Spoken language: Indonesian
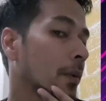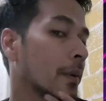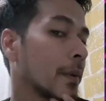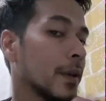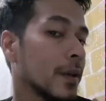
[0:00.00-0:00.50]

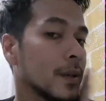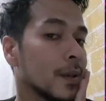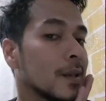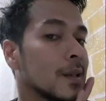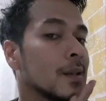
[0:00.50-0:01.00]
apa
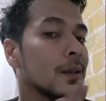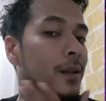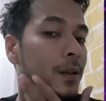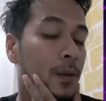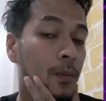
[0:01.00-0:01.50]
namanya
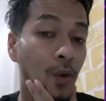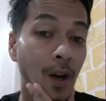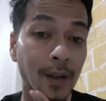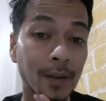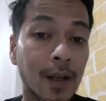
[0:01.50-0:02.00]

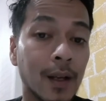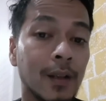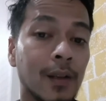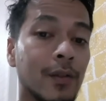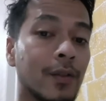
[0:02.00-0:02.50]
muka
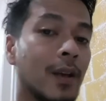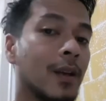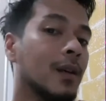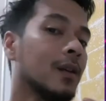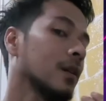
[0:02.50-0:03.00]
saya tiru
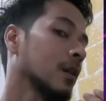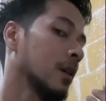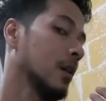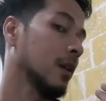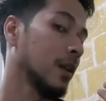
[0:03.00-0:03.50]
saya
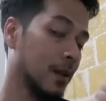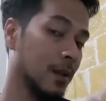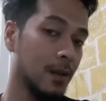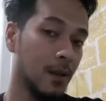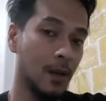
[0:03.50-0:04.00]

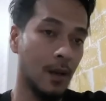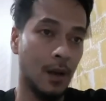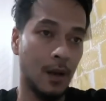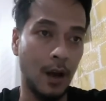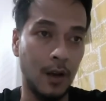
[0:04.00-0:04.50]
jadi
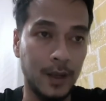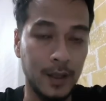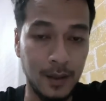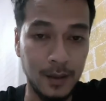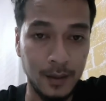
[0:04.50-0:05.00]
kalau
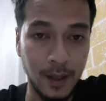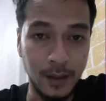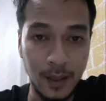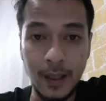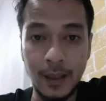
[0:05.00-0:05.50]
ada
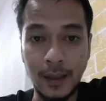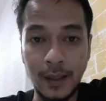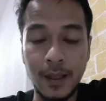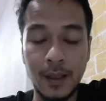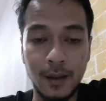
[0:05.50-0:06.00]
nanti
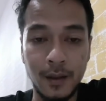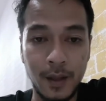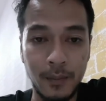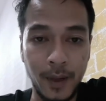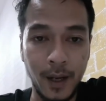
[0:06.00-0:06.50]
nantinya
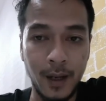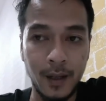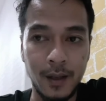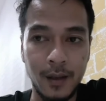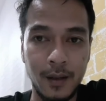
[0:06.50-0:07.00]
kalau ada
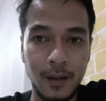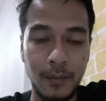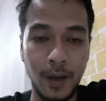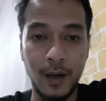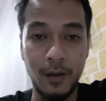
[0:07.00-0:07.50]
pakar
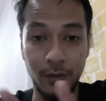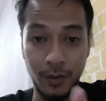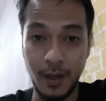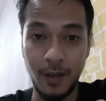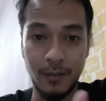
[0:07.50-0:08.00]
pakar
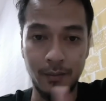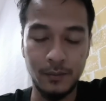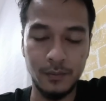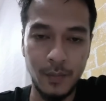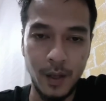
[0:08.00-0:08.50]
untuk yang
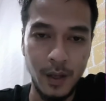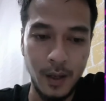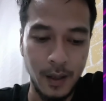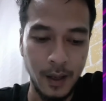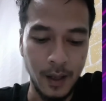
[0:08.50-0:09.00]

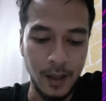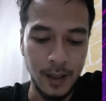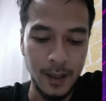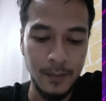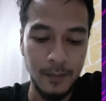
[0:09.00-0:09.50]
kayak
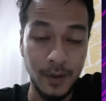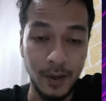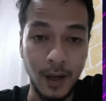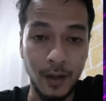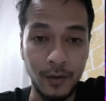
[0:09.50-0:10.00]
gini
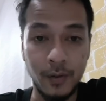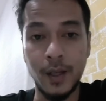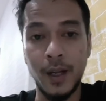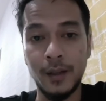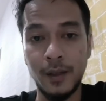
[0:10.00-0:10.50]
bisa
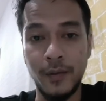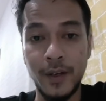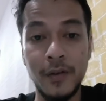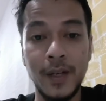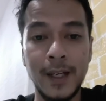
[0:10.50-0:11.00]
langsung melihat
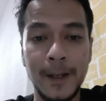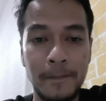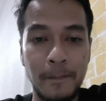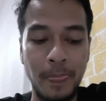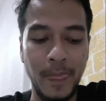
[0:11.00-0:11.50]
video ini
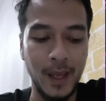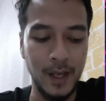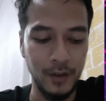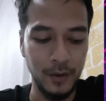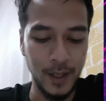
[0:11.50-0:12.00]

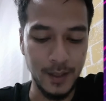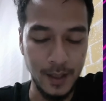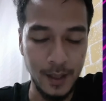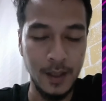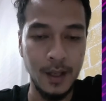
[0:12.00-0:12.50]
gitu
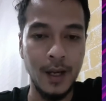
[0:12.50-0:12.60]
aja